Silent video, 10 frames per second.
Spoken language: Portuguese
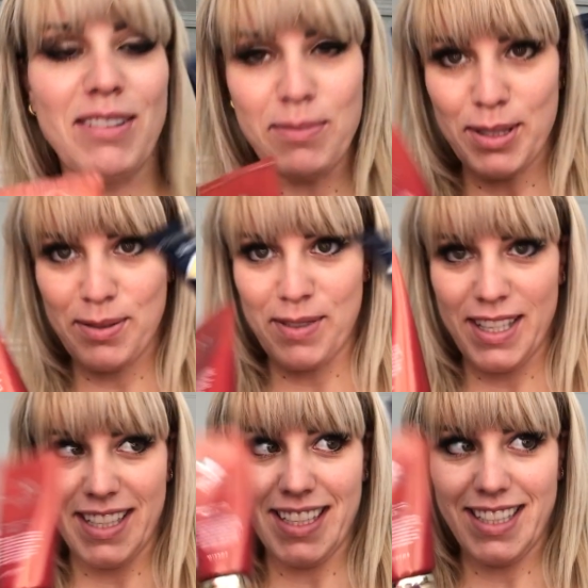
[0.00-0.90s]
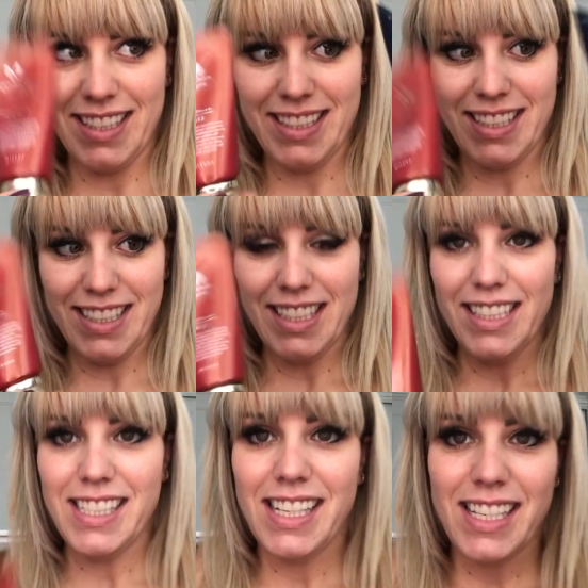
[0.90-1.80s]
E vamos ver
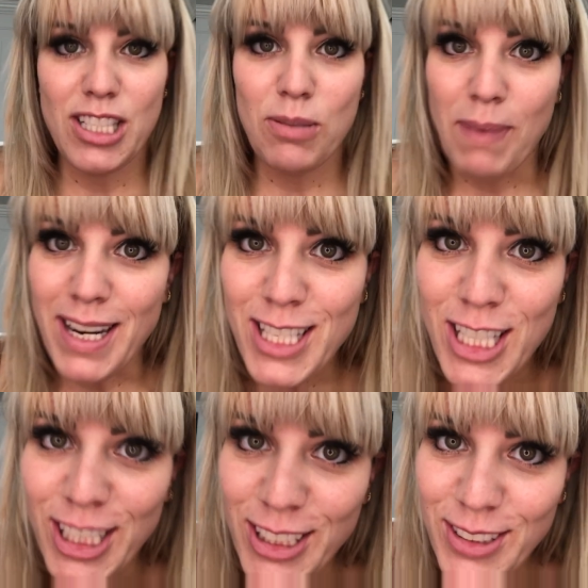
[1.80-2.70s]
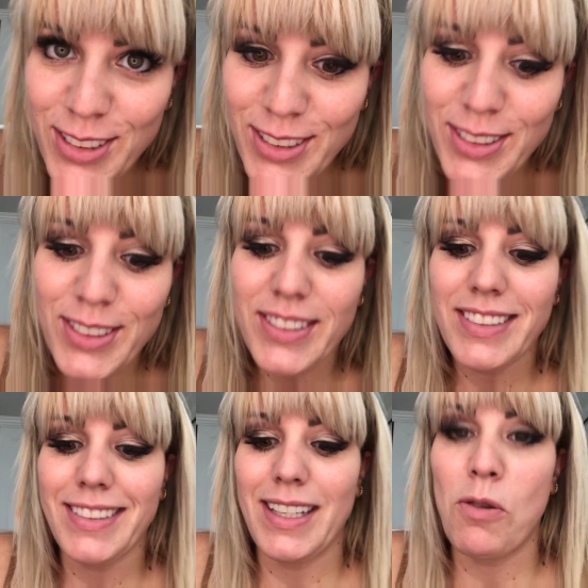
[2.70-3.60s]
de pertinho
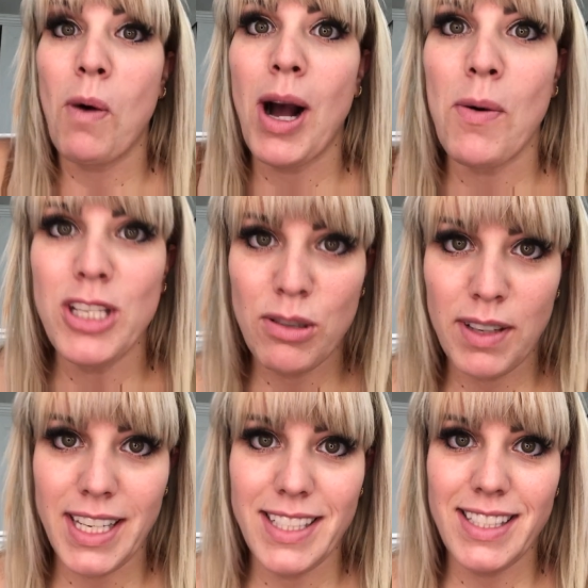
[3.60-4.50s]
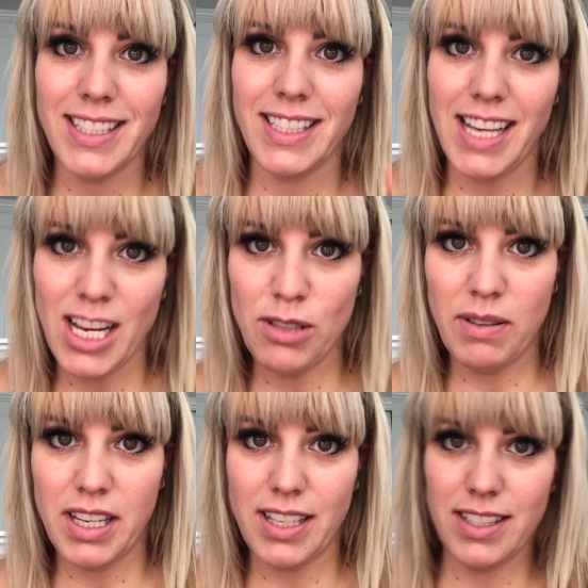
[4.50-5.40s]
qual a diferença, se há
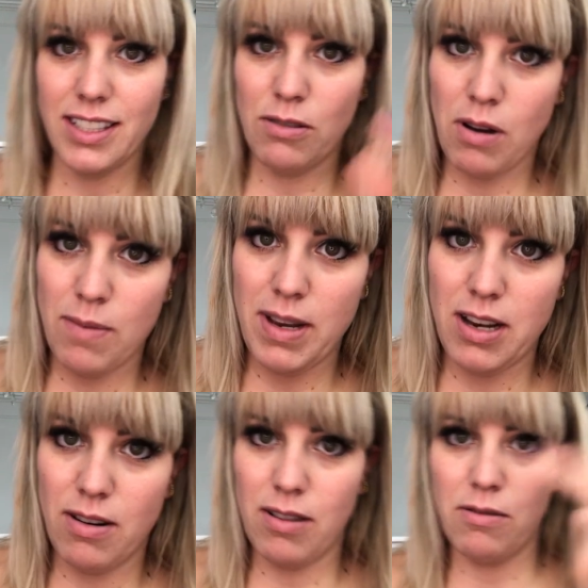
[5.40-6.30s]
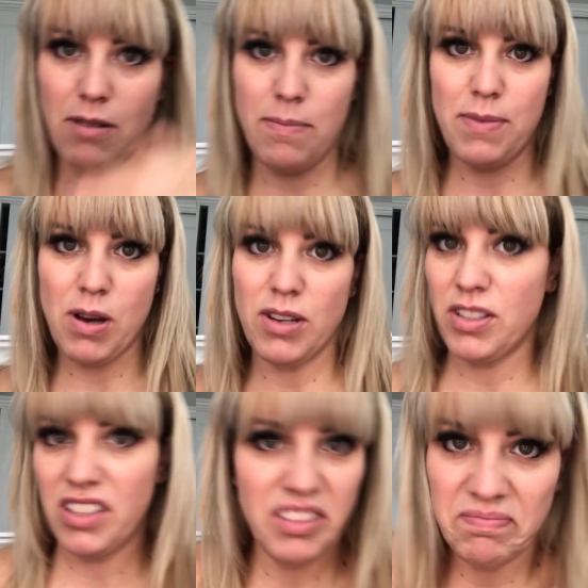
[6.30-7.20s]
diferença, qual é melhor, qual é pior,
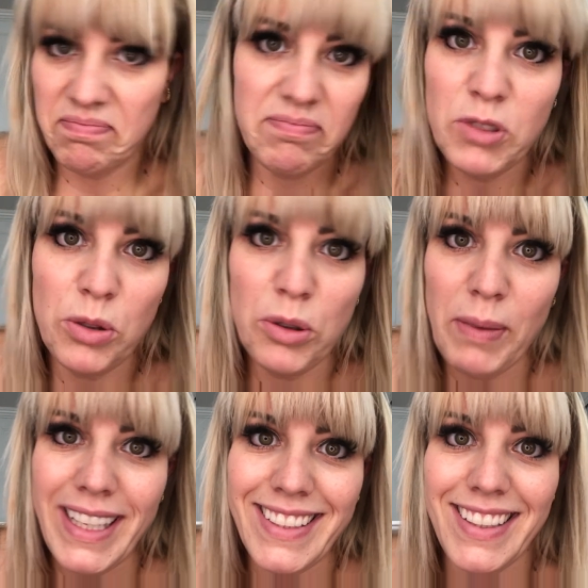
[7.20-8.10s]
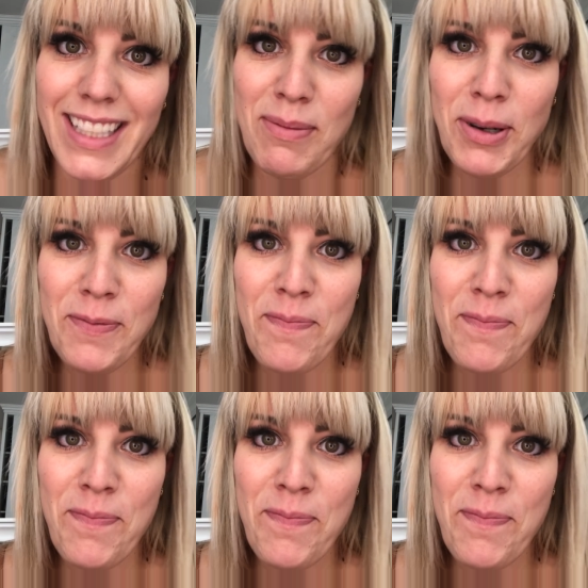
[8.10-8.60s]
se tudo bem, tá bom?